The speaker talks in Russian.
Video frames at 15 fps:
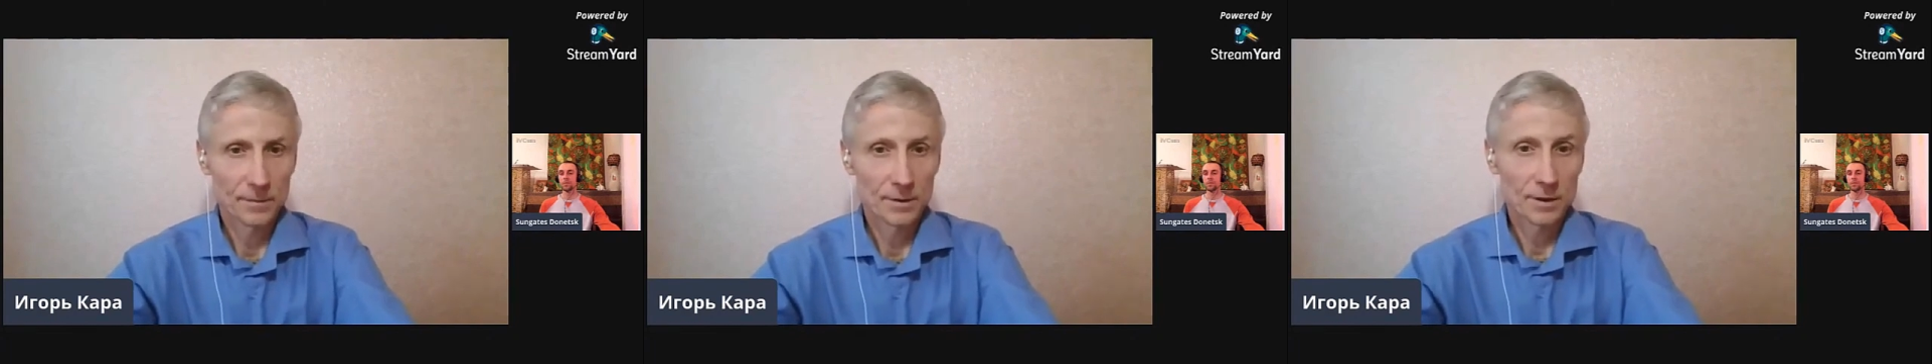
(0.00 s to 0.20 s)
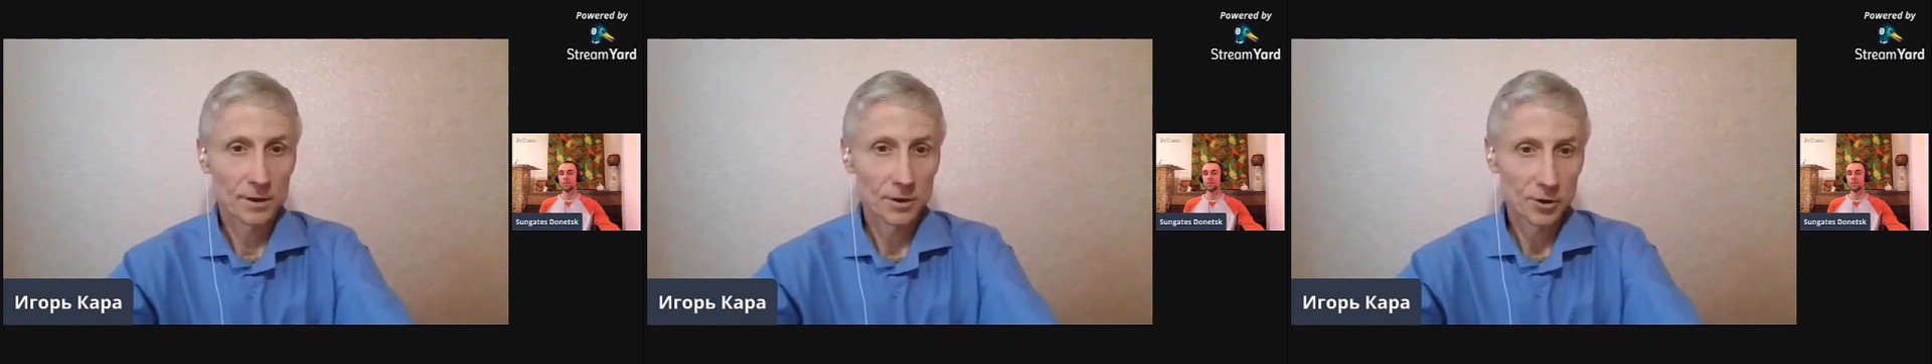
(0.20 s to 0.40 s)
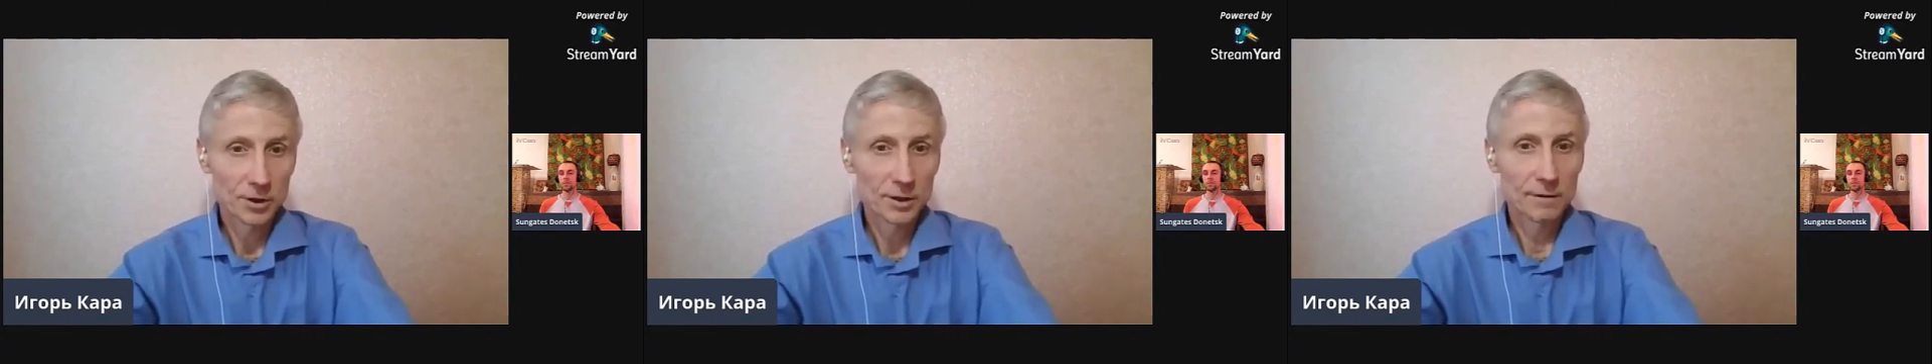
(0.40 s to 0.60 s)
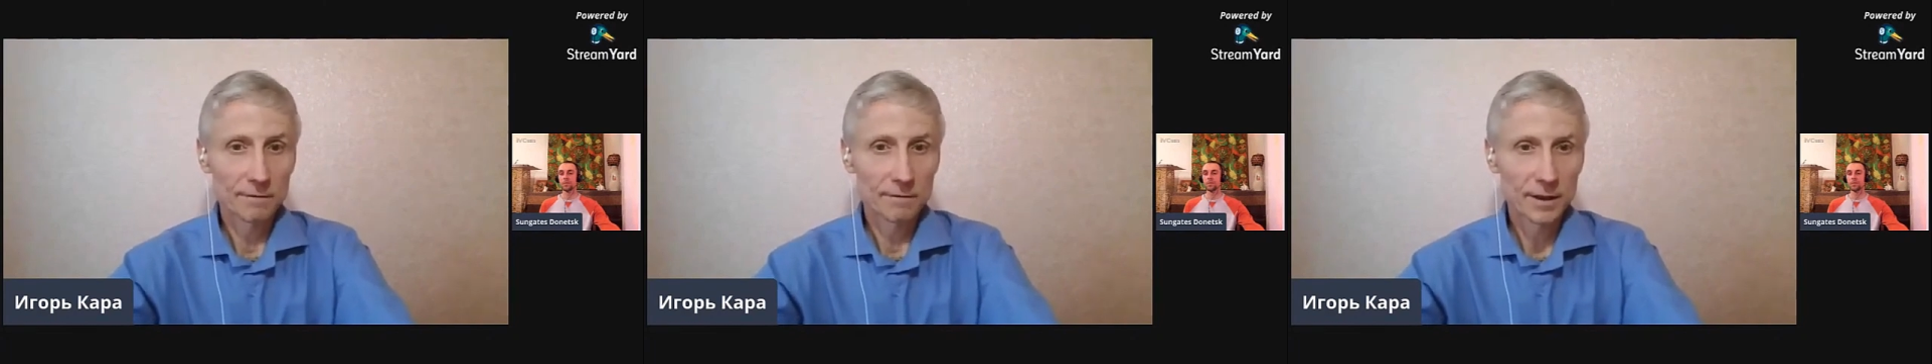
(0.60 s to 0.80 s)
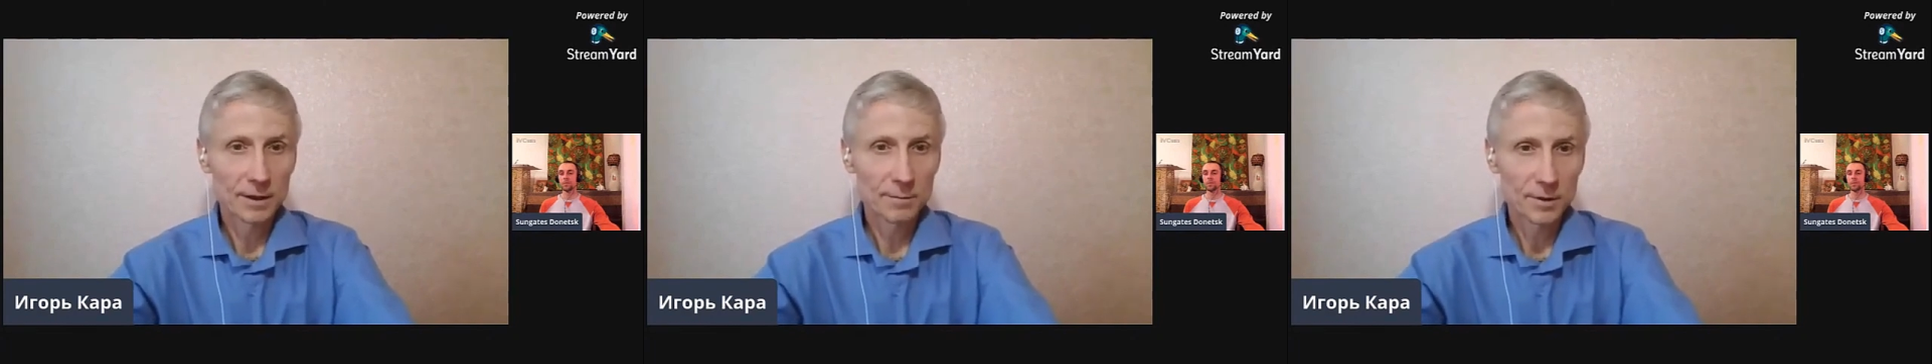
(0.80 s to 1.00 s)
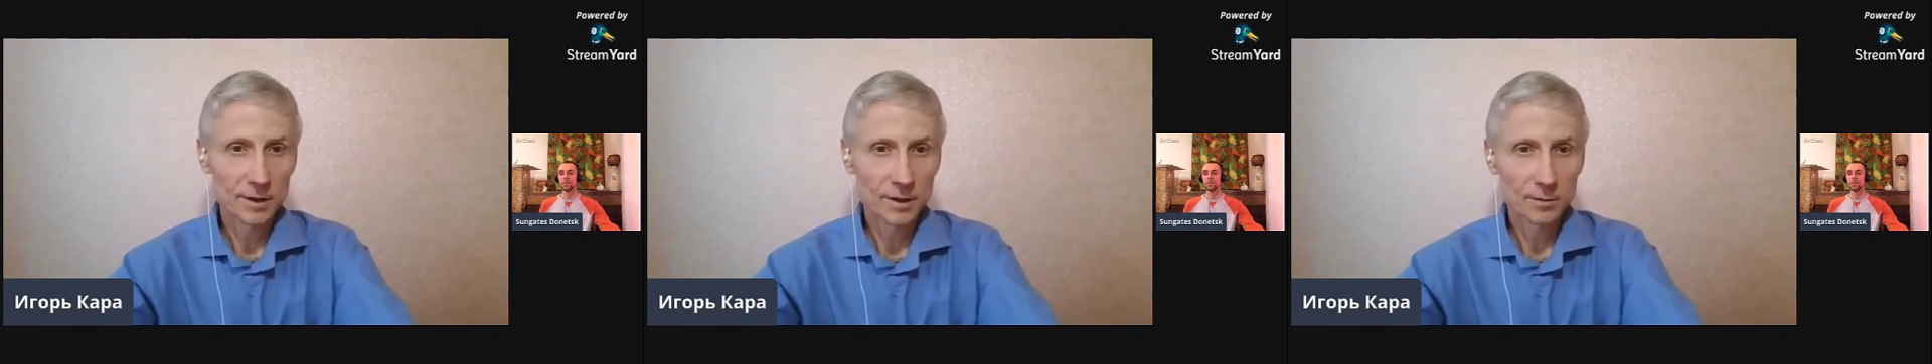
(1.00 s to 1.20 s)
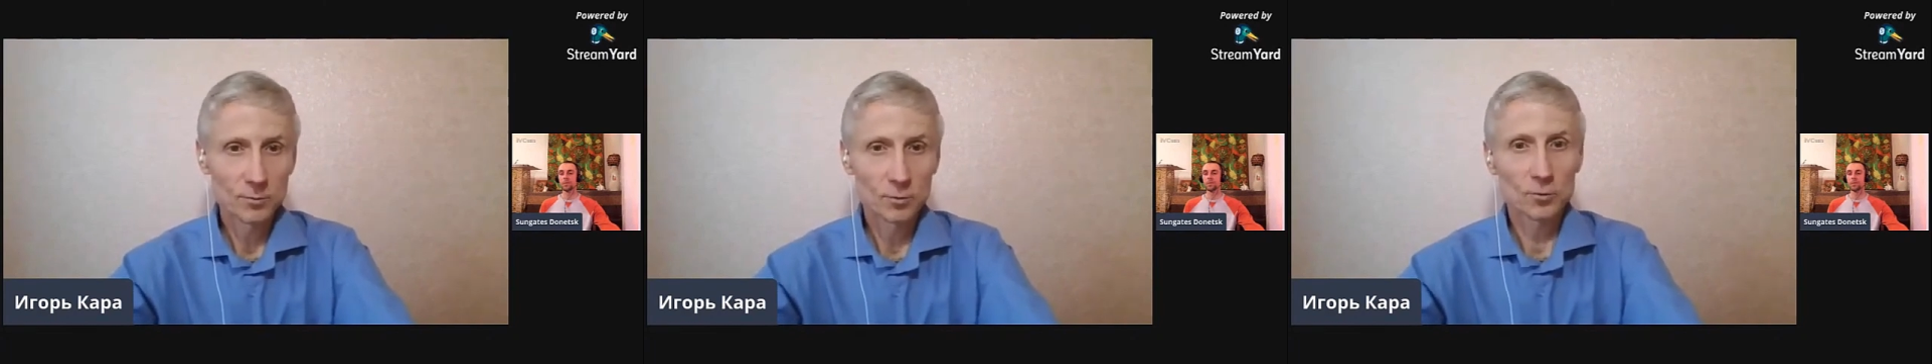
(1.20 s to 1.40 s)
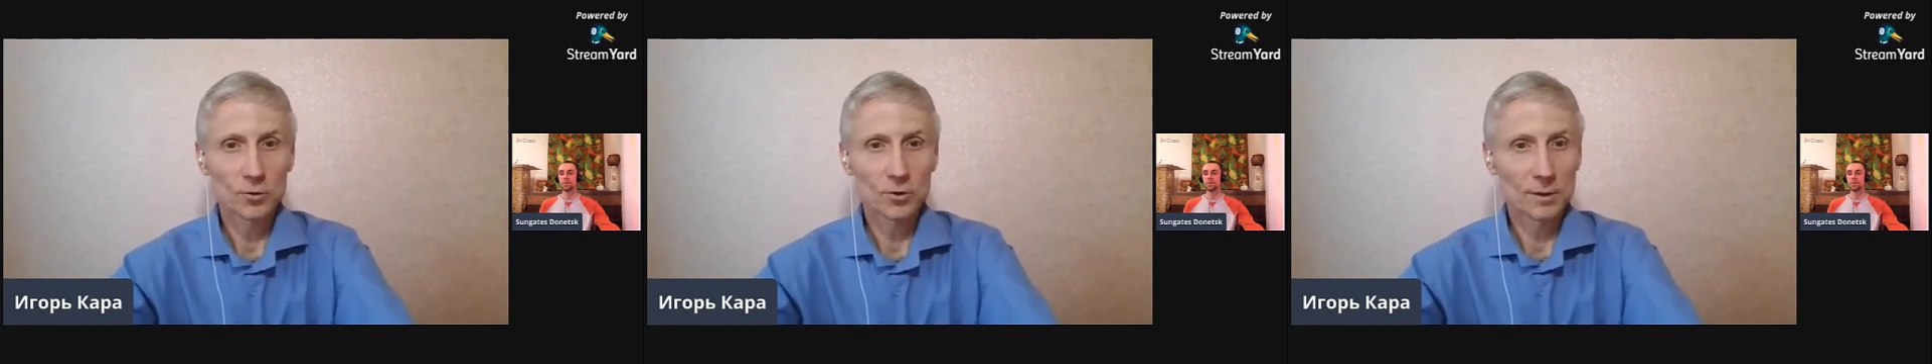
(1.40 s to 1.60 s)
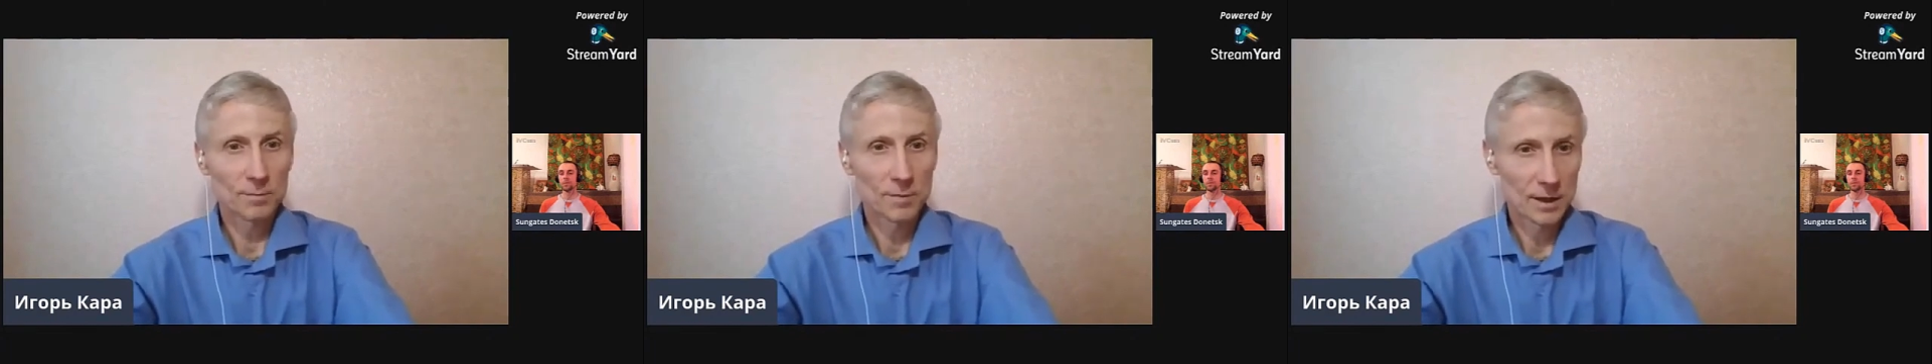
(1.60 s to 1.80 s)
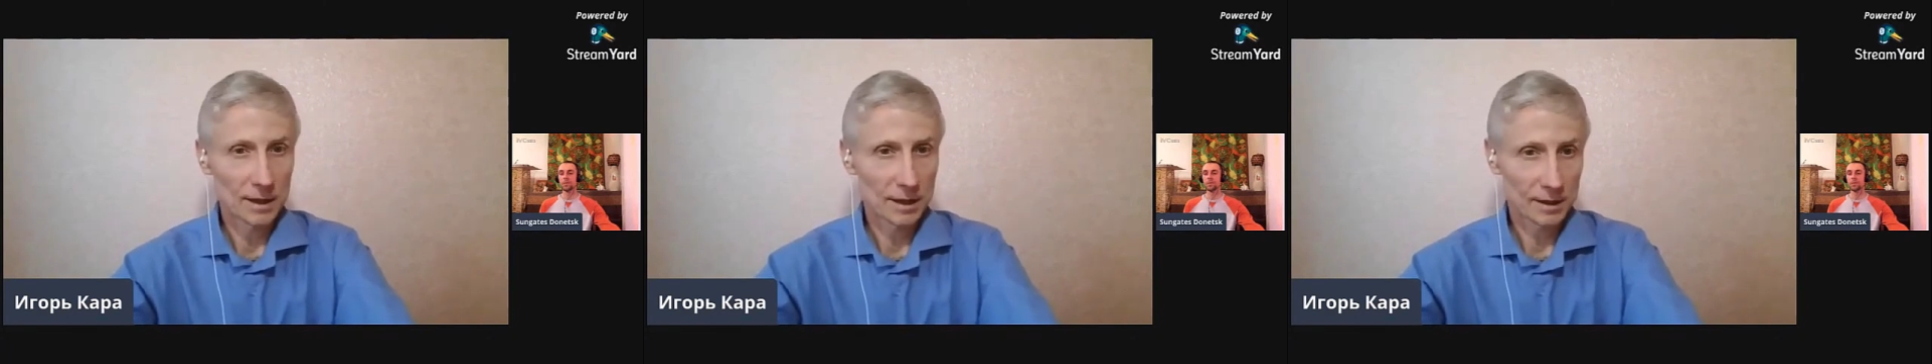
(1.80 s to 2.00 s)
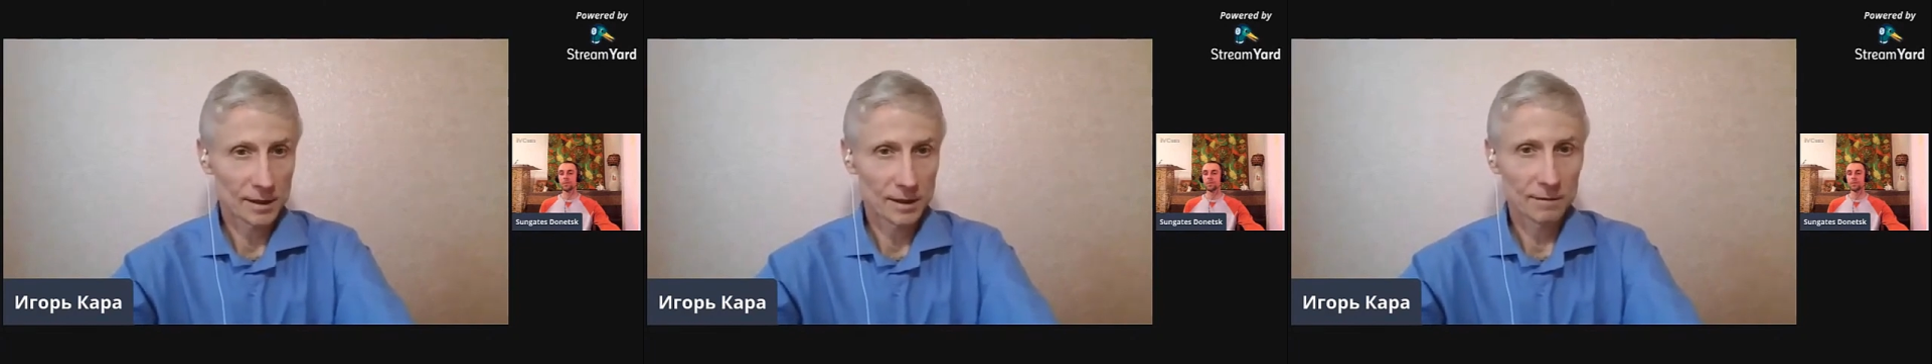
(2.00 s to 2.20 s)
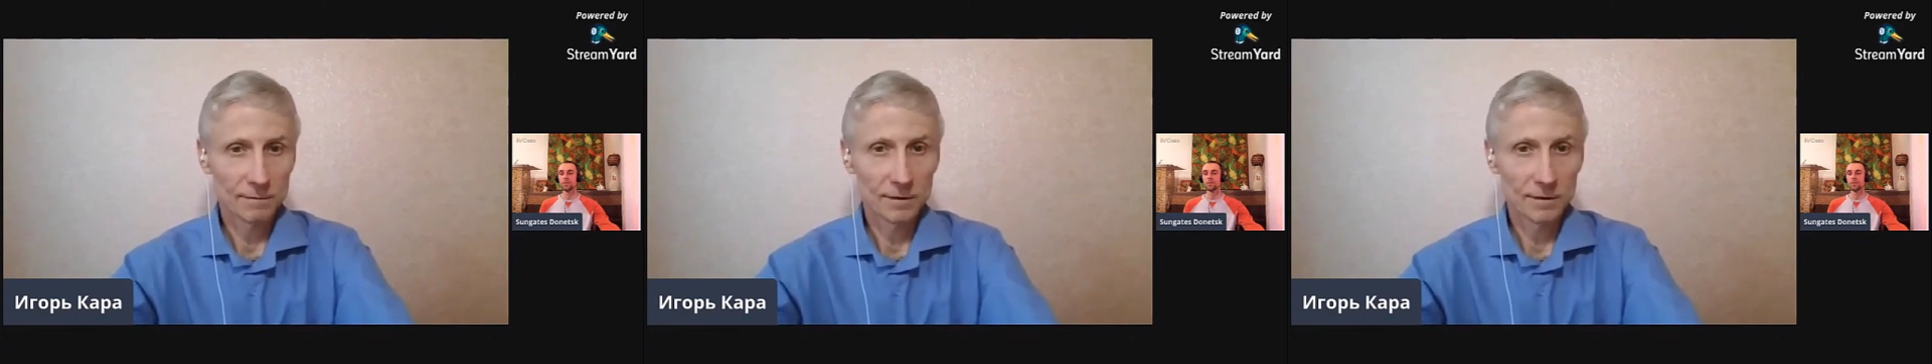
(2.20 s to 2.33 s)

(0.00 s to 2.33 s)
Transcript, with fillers: С течением времени ему нужно меняться,